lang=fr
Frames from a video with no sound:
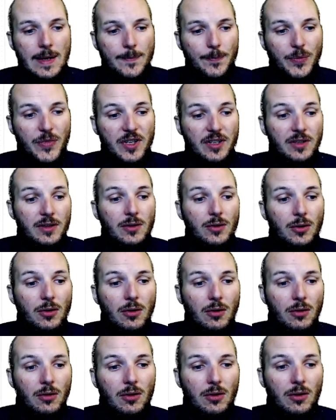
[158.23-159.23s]
Et
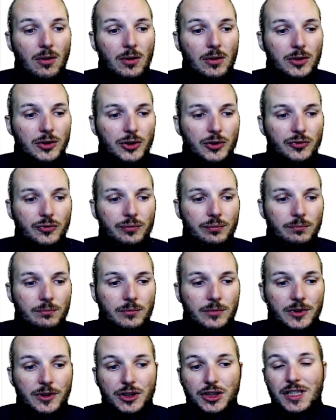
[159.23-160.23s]
euh,
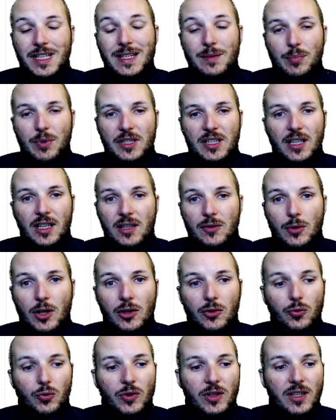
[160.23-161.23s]
je, ne gagne pas des
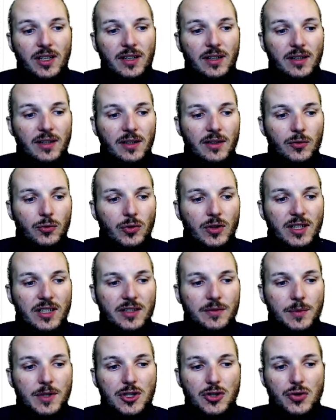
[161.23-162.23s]
rewards toutes les, toutes les
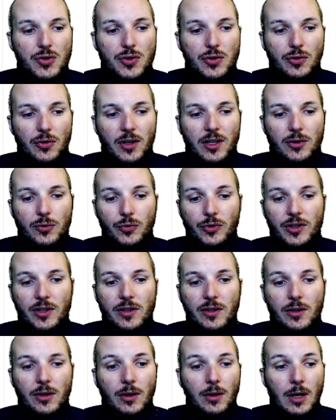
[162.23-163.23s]
semaines juste sur la
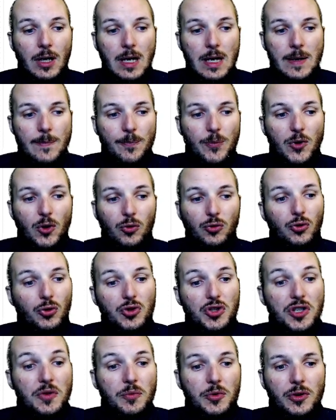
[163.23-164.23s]
contender. Mais entre
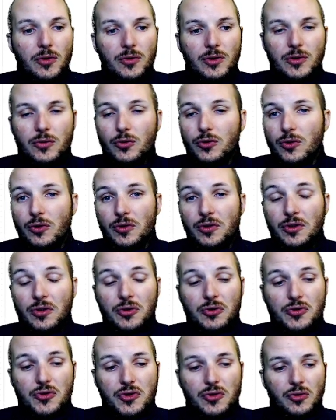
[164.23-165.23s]
champion et contender,
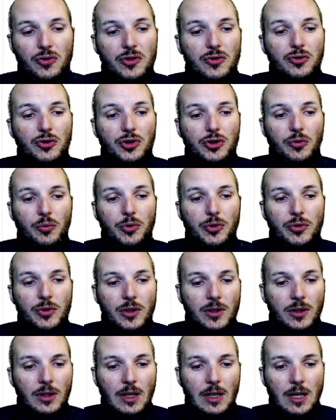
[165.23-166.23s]
juste sur les deux
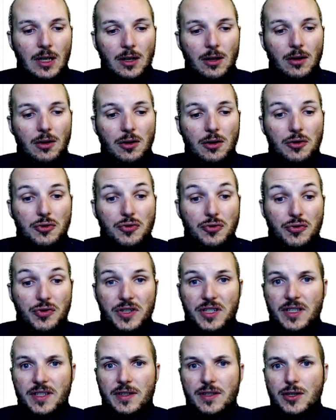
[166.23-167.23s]
championnats,
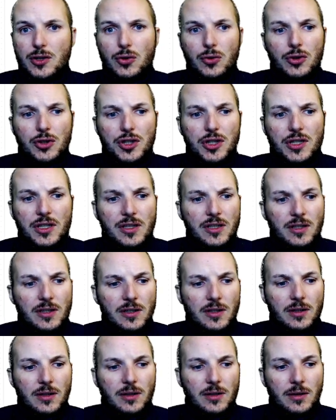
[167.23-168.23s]
jusqu'ici, je crois que j'ai gagné
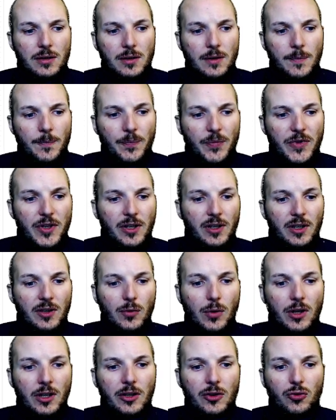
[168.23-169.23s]
des, des
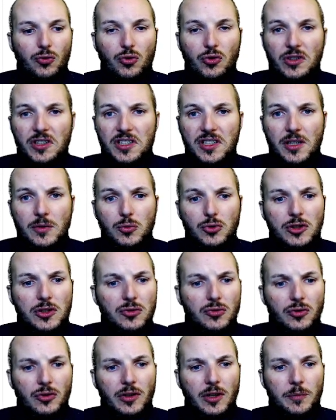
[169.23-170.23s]
rewards à toutes les game week.
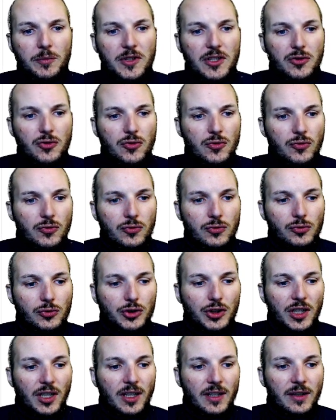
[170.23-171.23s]
il y en a peut-être une où
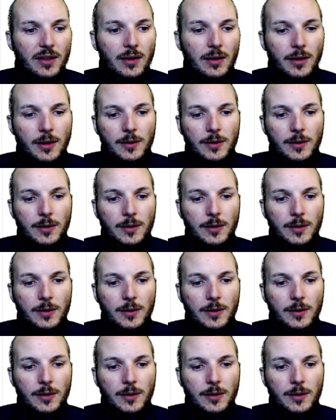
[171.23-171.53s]
j'ai raté.